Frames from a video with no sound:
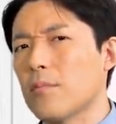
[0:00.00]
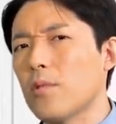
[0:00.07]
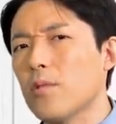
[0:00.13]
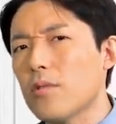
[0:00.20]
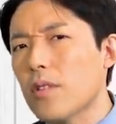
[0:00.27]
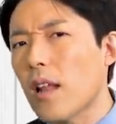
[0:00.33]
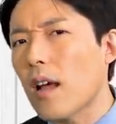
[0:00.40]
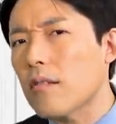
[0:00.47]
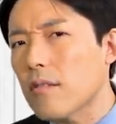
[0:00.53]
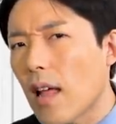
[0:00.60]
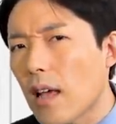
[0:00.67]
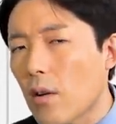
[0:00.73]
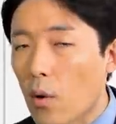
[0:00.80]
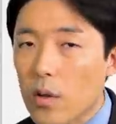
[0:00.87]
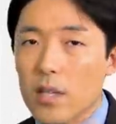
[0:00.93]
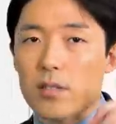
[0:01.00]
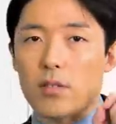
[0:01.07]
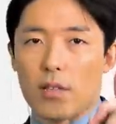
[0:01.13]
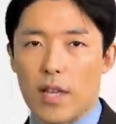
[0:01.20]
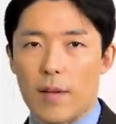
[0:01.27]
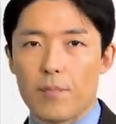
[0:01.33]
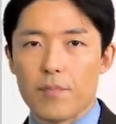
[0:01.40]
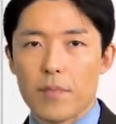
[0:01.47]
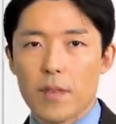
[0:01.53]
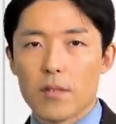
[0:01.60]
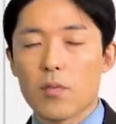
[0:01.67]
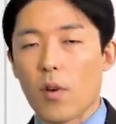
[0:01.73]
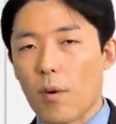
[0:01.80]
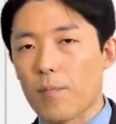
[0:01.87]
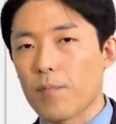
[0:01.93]
も言ってなくないこれですよね。
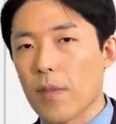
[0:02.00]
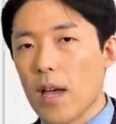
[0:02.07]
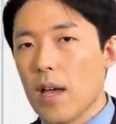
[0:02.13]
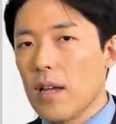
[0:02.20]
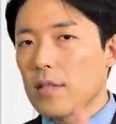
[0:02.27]
そう。